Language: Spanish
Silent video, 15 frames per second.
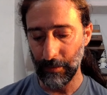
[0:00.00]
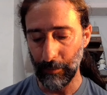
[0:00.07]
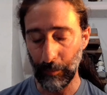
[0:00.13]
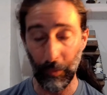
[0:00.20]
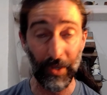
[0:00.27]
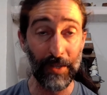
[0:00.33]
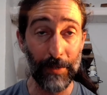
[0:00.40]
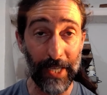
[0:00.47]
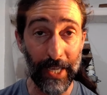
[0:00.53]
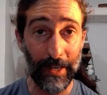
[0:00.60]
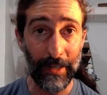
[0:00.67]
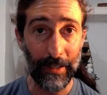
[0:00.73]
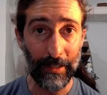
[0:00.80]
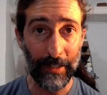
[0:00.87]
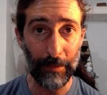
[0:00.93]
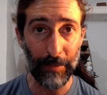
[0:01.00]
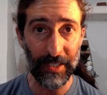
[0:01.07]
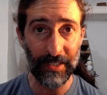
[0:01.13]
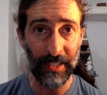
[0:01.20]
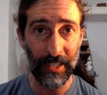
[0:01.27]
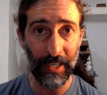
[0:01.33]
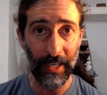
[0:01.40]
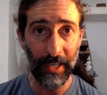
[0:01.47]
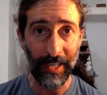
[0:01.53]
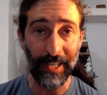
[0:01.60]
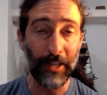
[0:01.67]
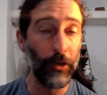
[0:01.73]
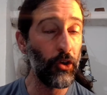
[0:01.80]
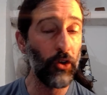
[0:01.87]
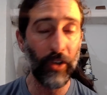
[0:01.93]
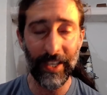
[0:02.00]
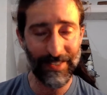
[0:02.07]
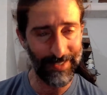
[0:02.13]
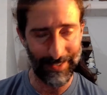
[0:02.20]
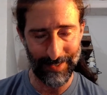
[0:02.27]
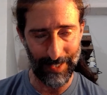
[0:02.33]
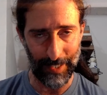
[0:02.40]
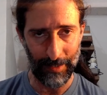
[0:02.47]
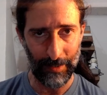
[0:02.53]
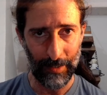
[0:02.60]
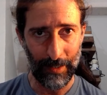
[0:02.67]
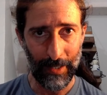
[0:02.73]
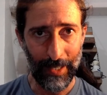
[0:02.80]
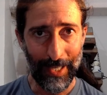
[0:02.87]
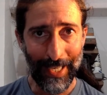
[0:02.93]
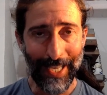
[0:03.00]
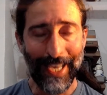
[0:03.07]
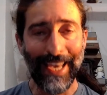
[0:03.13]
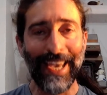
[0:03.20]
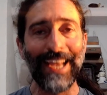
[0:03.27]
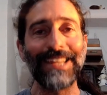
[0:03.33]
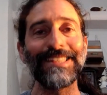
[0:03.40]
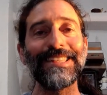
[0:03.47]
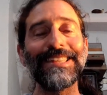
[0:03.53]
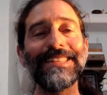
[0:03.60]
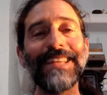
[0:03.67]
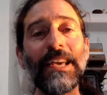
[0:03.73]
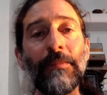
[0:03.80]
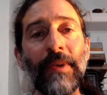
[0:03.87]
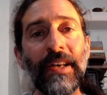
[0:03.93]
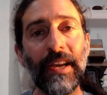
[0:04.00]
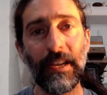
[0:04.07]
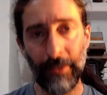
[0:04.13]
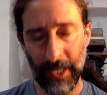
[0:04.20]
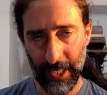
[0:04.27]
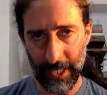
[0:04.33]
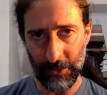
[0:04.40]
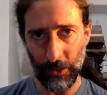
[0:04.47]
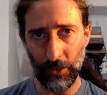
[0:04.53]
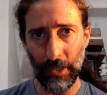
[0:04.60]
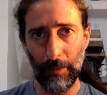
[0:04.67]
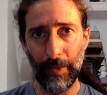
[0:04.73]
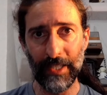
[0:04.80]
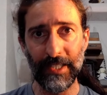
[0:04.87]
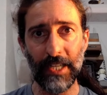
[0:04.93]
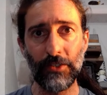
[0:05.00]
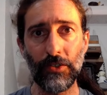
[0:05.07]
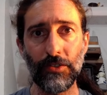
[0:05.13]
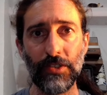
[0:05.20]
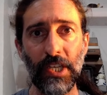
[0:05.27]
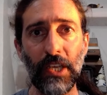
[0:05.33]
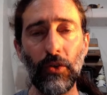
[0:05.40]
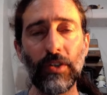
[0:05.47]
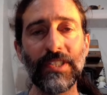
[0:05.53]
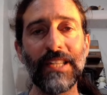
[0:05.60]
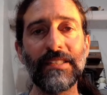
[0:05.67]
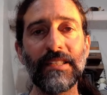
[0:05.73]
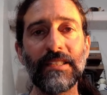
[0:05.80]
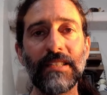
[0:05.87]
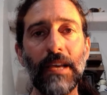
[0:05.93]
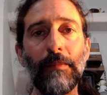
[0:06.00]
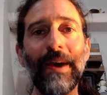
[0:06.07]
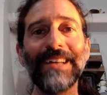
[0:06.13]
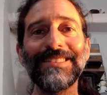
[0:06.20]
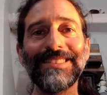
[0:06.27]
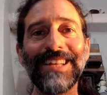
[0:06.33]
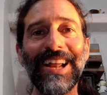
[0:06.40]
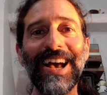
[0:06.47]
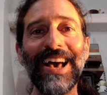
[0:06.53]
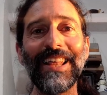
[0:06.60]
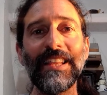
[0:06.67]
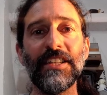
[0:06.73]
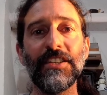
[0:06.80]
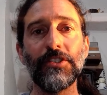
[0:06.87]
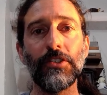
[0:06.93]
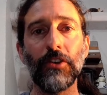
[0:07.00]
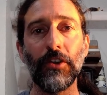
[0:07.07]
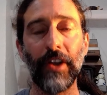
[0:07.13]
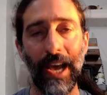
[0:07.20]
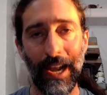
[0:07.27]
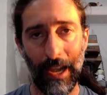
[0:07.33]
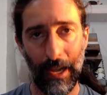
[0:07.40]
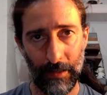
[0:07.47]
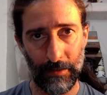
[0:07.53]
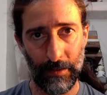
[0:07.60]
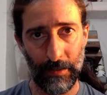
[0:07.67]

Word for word: Pues bien, investigué y no es así. El sistema de refrigeración del PlayStation 5 es el sistema tradicional.